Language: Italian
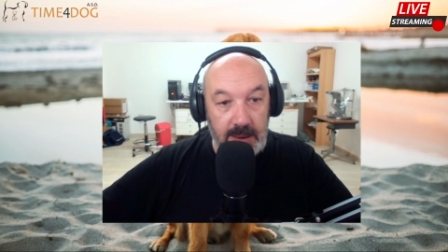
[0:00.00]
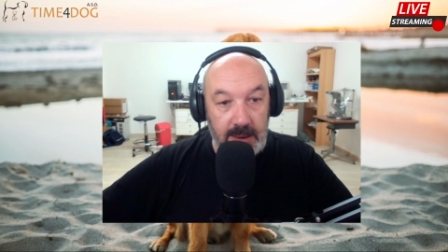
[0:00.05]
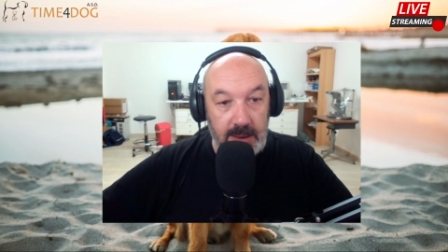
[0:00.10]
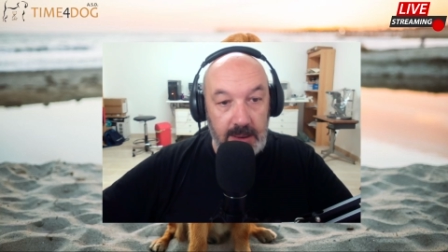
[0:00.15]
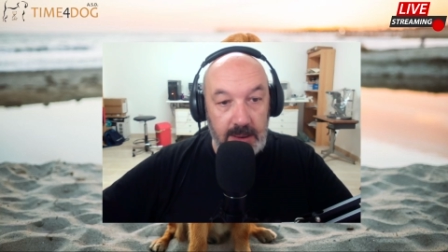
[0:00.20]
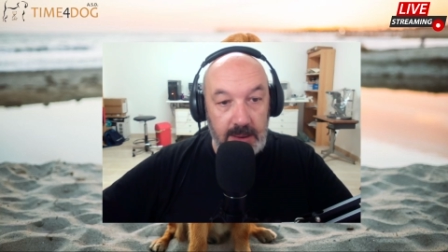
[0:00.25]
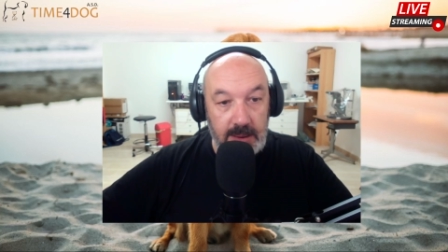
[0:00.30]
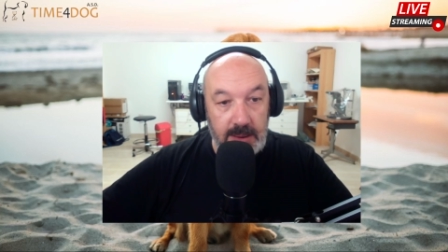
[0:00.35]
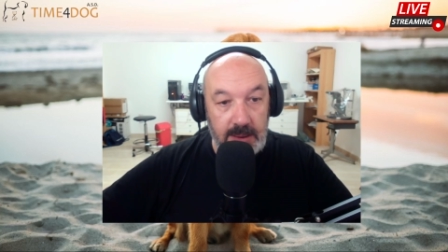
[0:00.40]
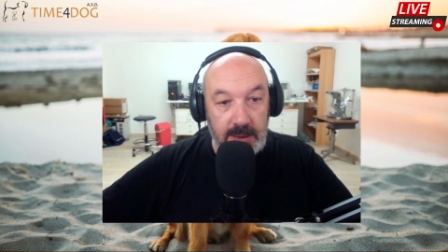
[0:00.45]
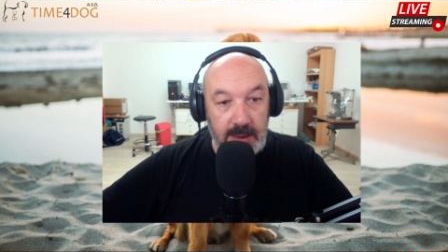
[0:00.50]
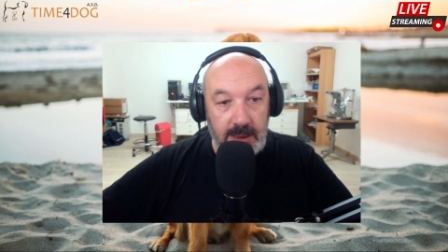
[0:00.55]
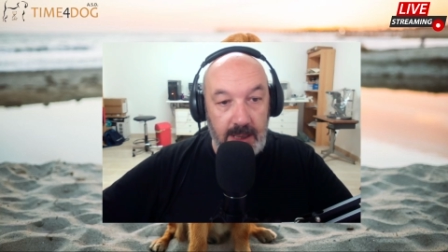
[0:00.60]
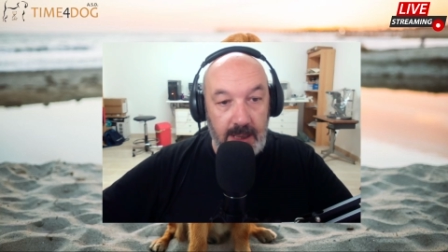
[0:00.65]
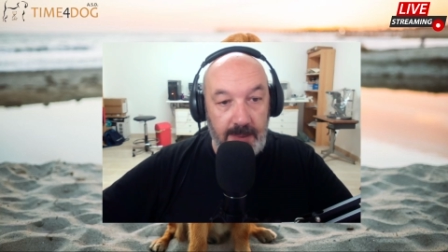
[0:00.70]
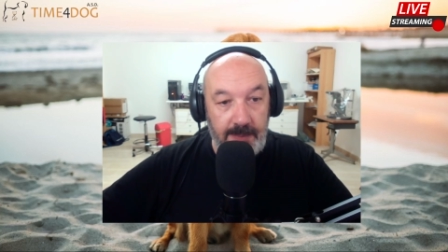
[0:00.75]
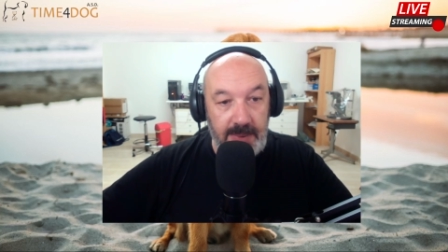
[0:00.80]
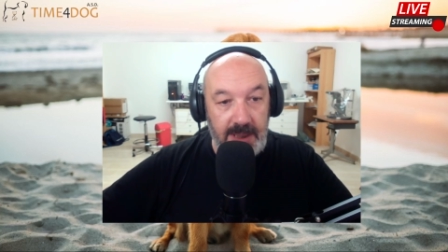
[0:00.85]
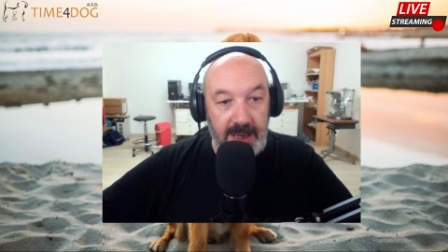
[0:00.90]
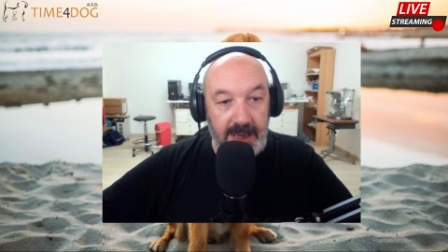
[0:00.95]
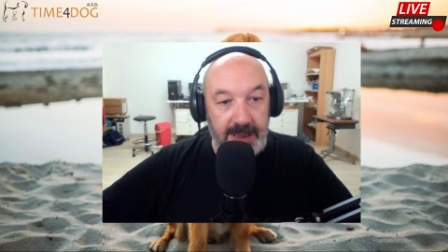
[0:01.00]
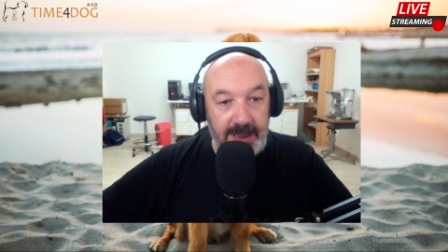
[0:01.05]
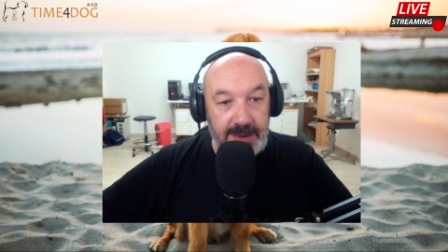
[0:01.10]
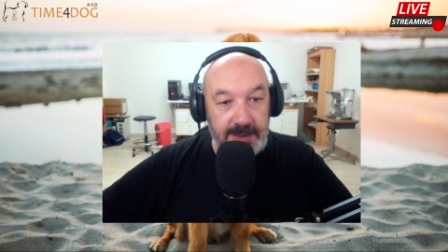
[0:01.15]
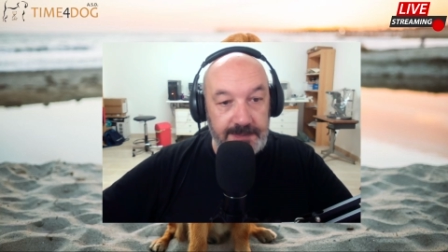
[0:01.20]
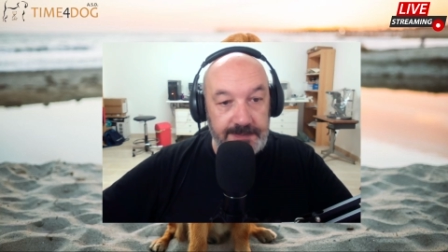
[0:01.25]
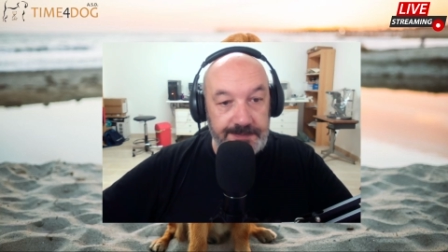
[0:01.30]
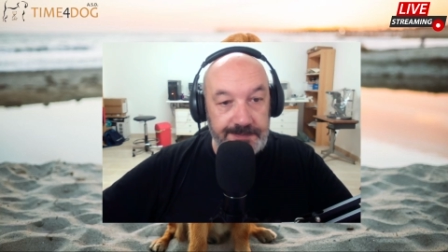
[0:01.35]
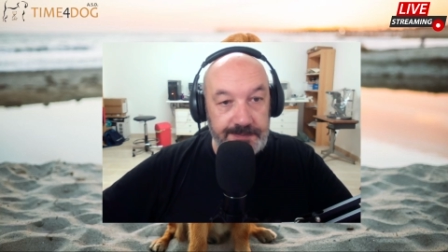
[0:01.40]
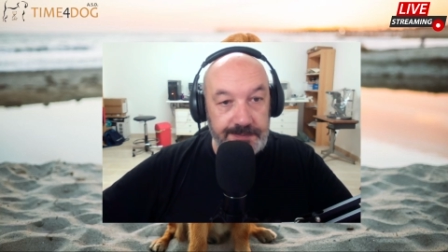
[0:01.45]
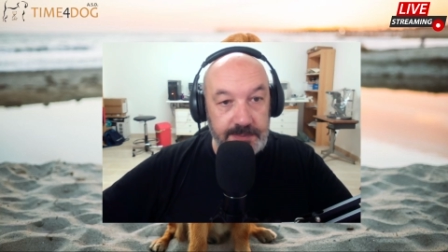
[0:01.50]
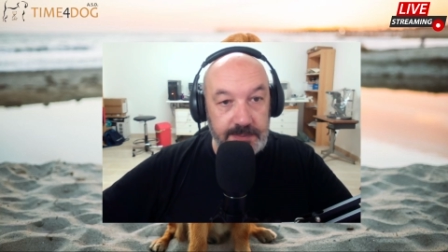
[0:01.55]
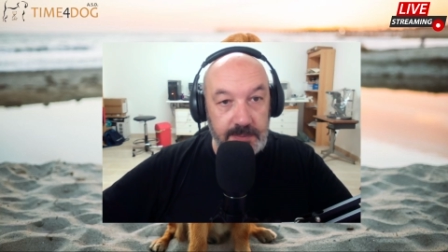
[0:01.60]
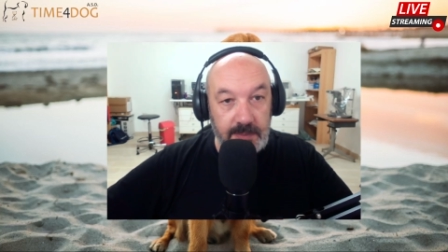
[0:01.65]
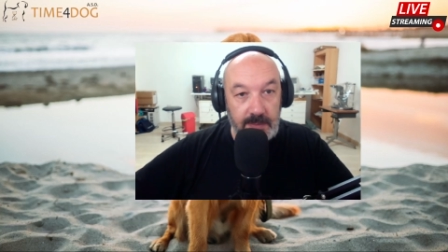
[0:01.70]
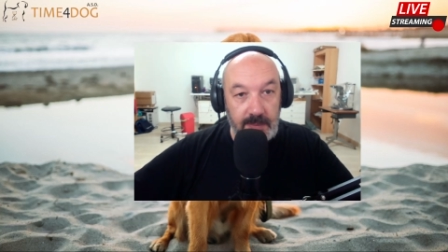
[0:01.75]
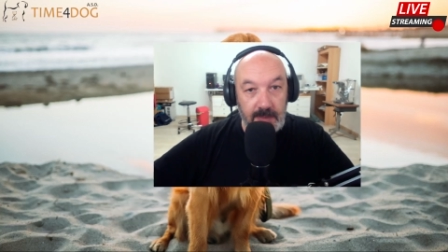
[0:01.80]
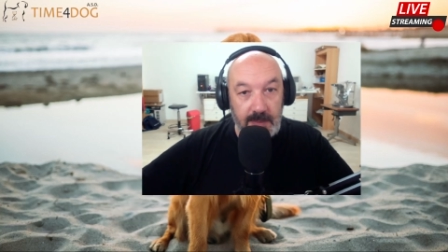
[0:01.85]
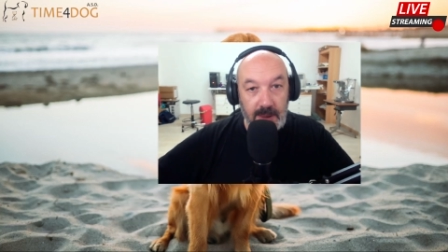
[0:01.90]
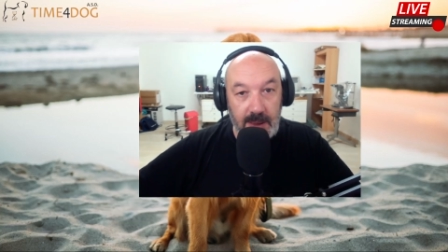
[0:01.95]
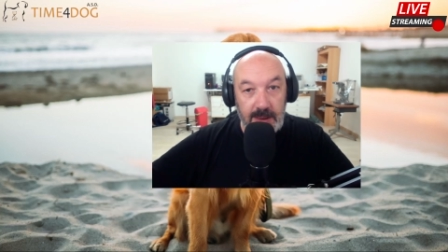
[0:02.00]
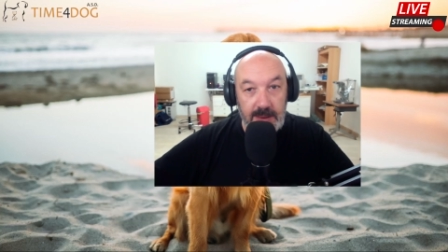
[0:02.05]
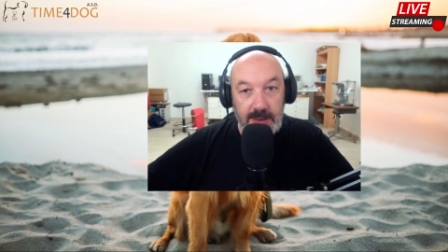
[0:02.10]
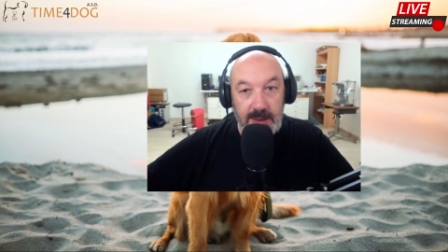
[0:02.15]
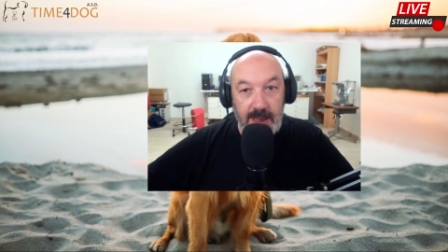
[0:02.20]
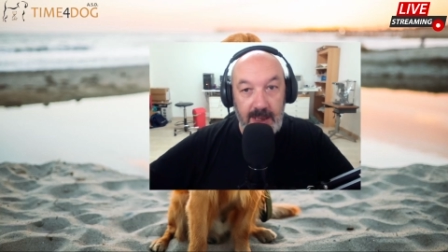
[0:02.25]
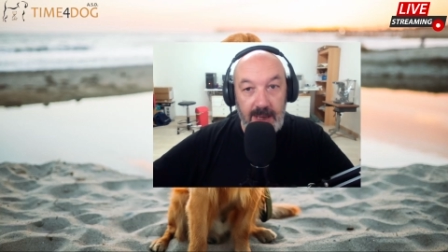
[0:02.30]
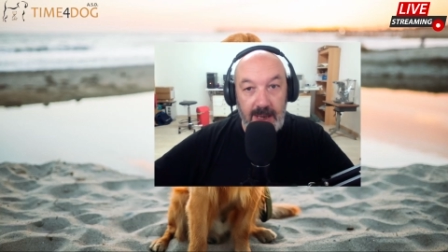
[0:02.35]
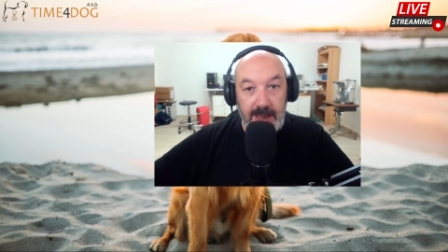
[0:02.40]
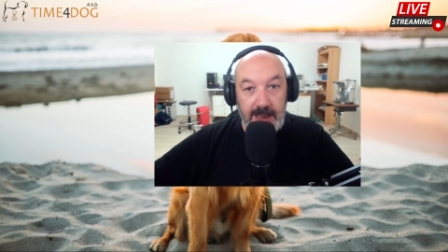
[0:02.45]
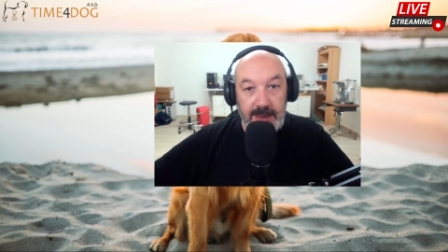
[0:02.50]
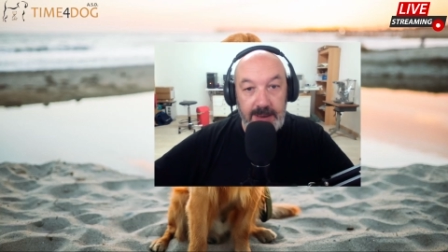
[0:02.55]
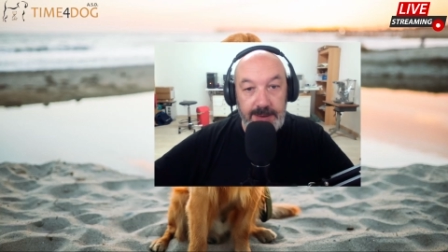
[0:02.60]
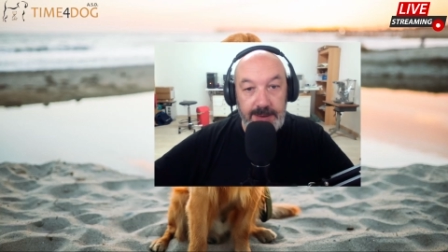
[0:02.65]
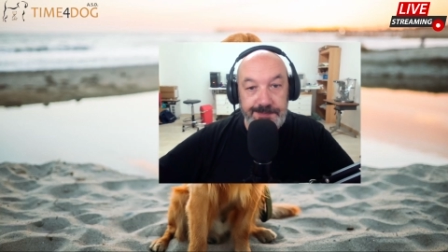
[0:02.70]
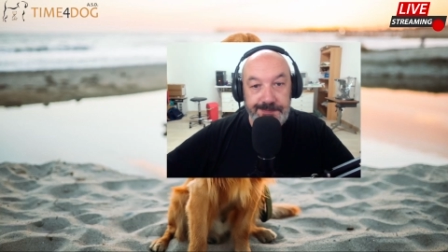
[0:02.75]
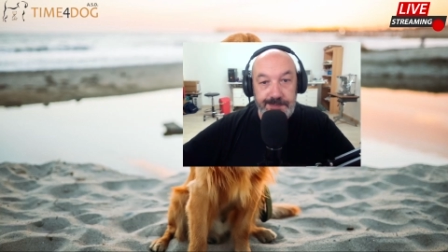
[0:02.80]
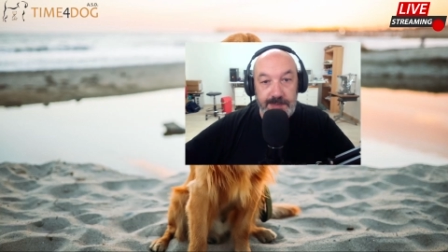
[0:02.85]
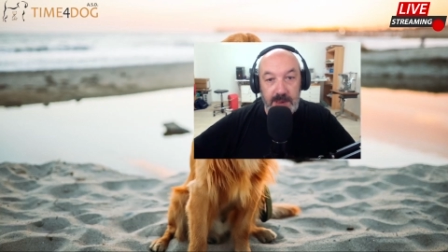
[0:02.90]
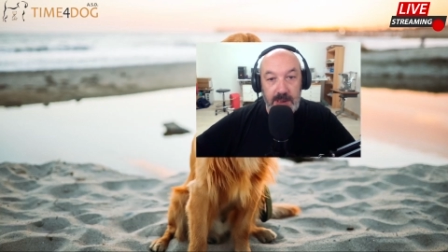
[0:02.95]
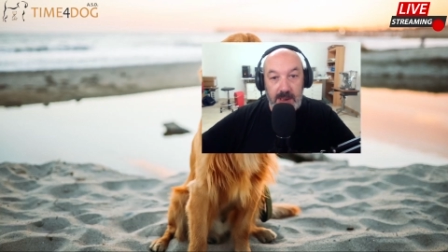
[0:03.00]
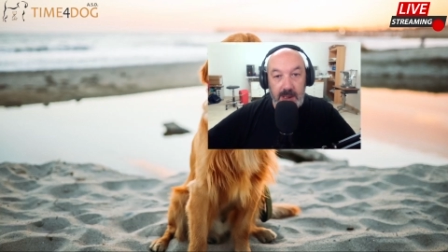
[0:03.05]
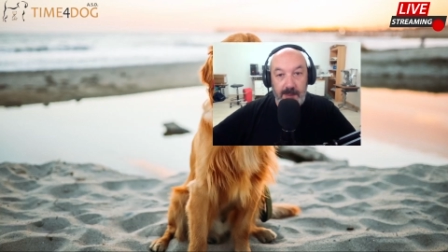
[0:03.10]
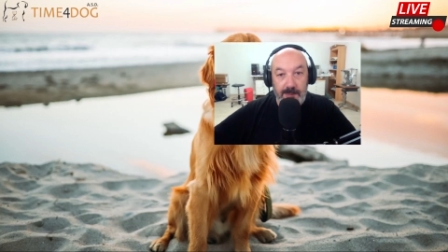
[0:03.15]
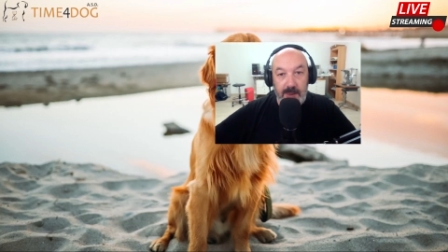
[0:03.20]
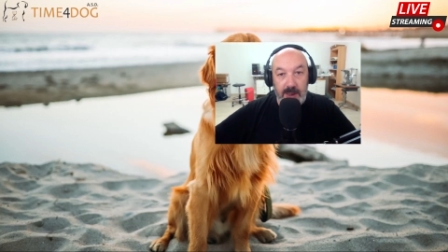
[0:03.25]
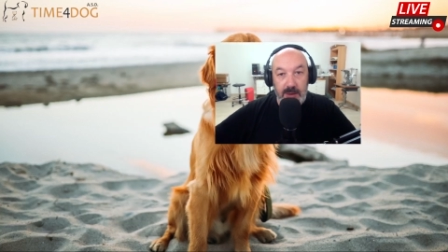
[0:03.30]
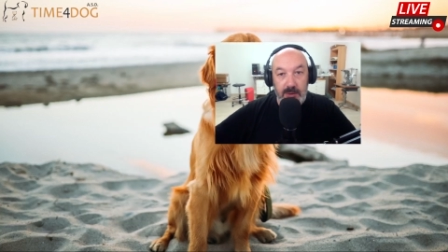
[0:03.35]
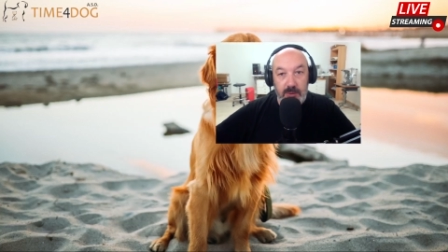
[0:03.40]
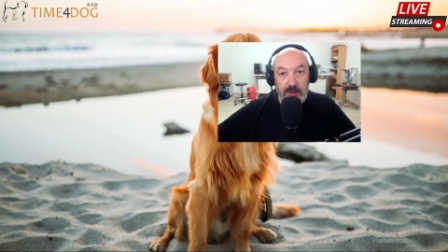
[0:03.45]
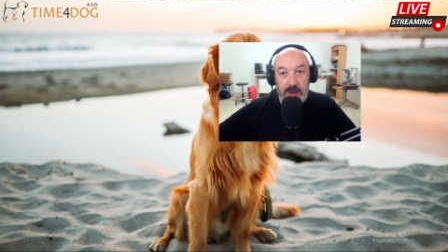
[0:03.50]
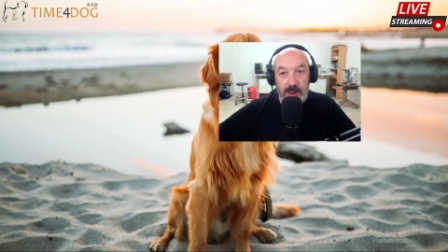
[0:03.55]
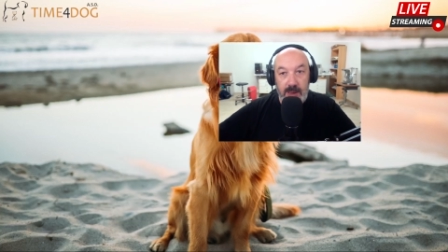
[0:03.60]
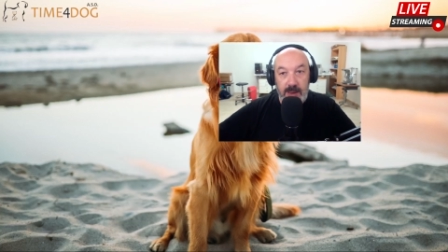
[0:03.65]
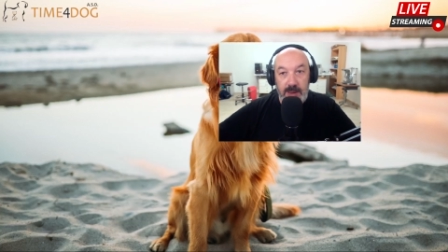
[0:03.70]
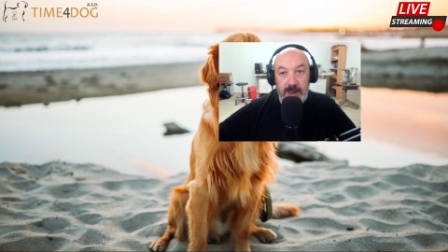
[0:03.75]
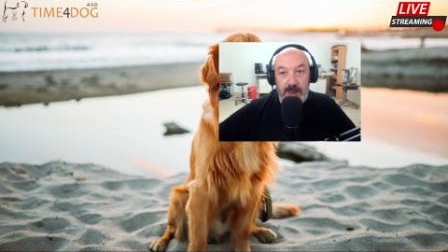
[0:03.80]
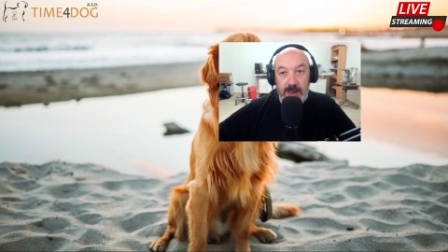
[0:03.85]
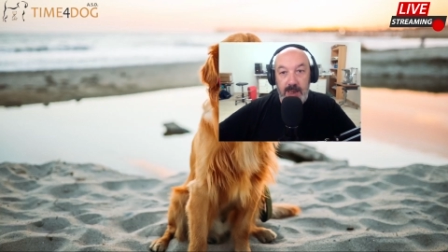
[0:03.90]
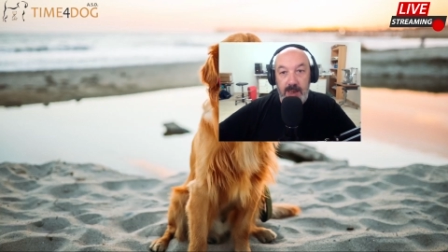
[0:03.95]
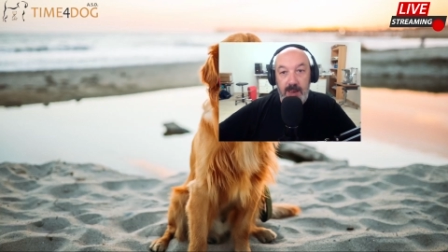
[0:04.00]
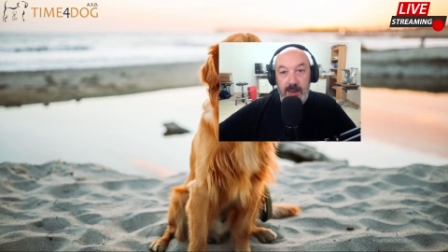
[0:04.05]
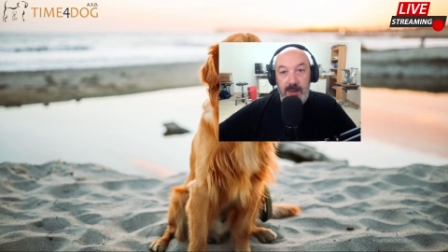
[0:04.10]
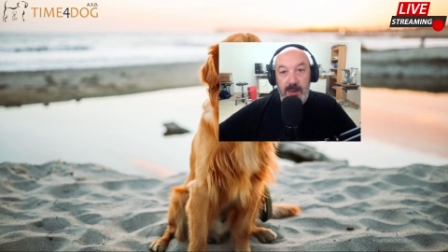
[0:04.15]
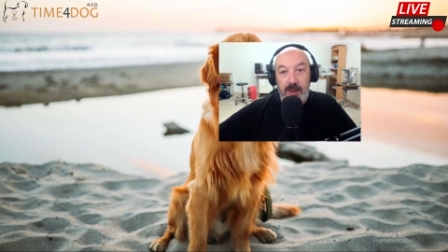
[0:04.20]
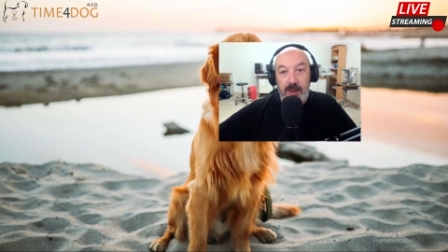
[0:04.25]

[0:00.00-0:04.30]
della Milady, della Lady che abbandona il,